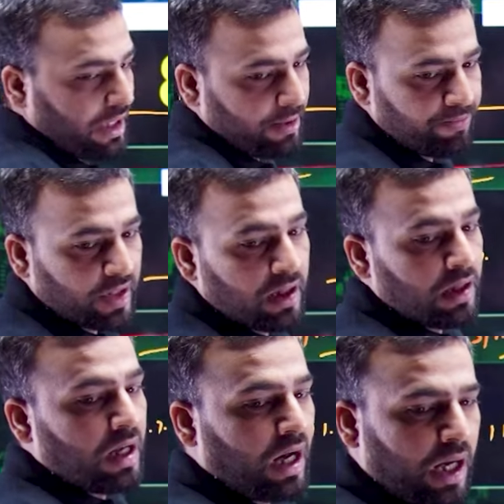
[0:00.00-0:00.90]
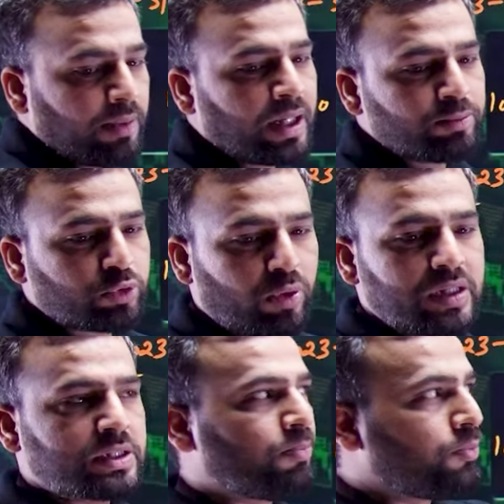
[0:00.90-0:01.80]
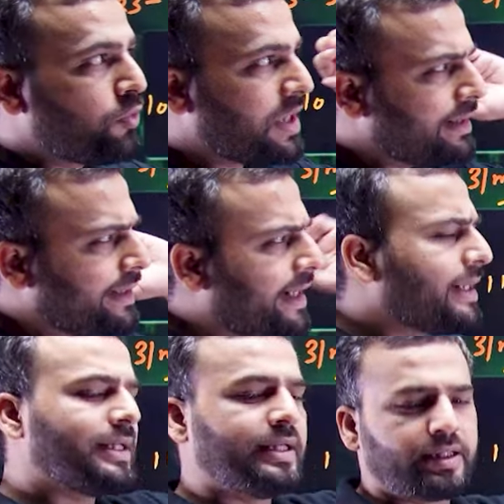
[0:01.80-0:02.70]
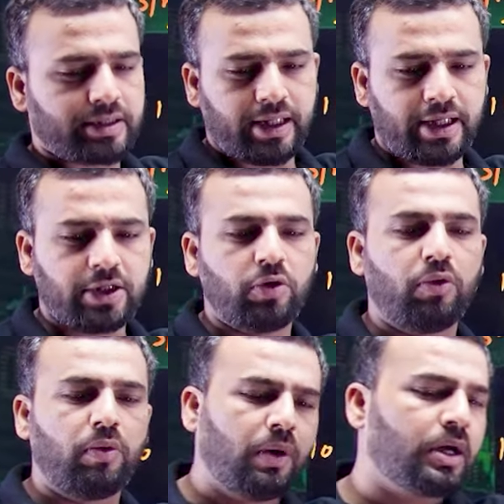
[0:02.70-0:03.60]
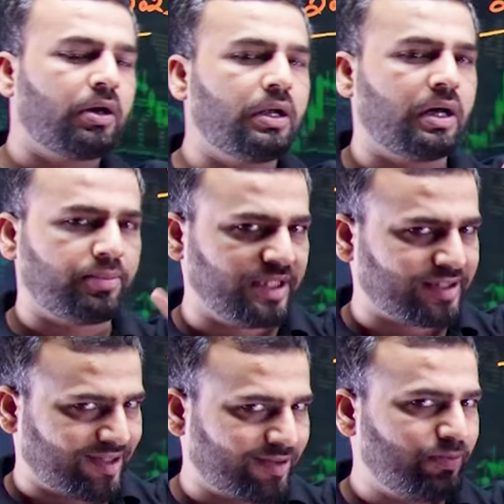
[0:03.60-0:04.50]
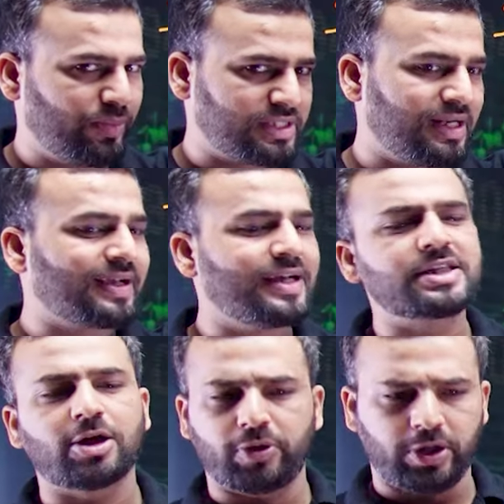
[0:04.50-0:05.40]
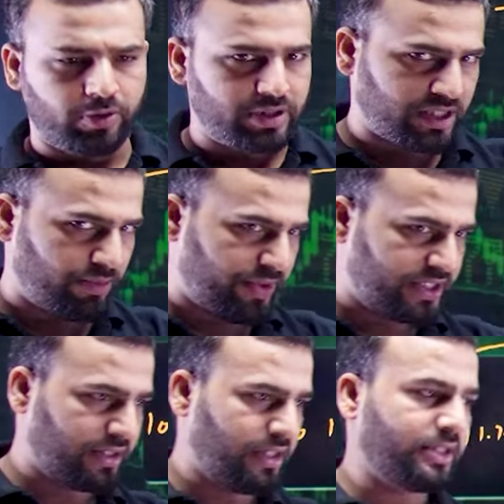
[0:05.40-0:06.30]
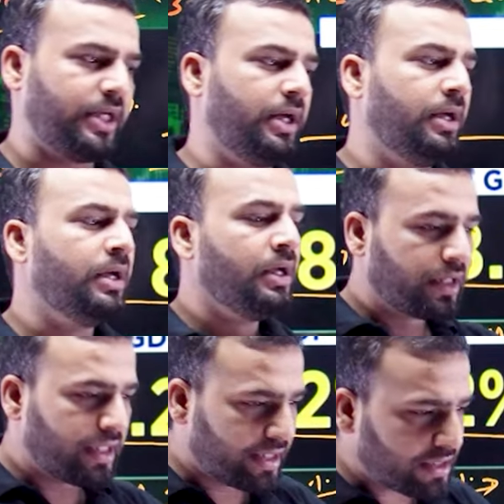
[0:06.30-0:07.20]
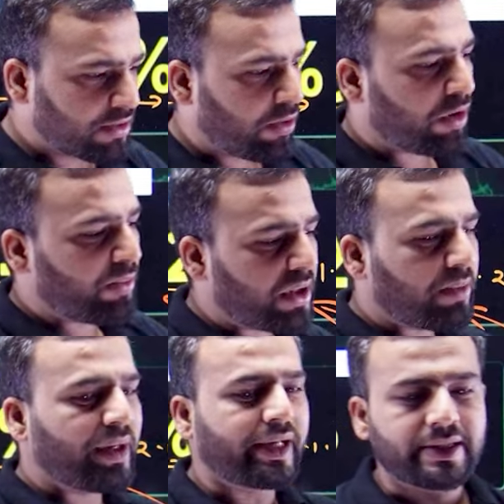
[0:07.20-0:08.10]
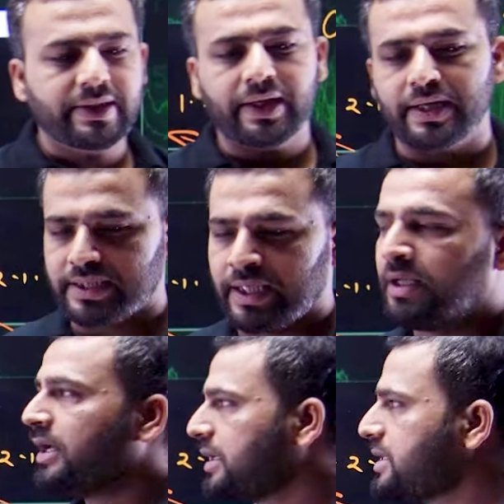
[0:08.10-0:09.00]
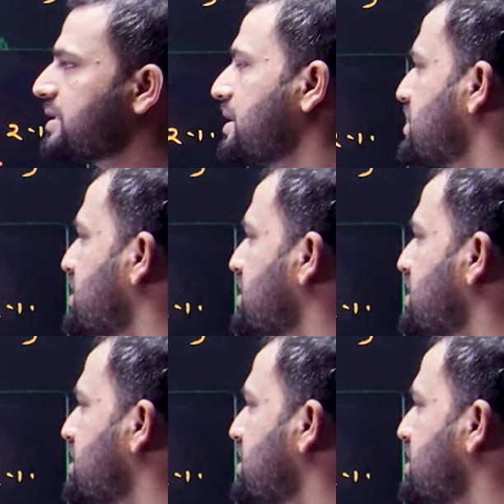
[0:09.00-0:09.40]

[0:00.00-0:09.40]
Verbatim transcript: है अब हम थोड़ा सा पूरा डेटा देखते हैं कि ओवरऑल अभी तक पिछले कई सालों के रिकॉर्ड से कंपेरिजन करते हैं कि किस गवर्नमेंट में कैसे कैसे किस किस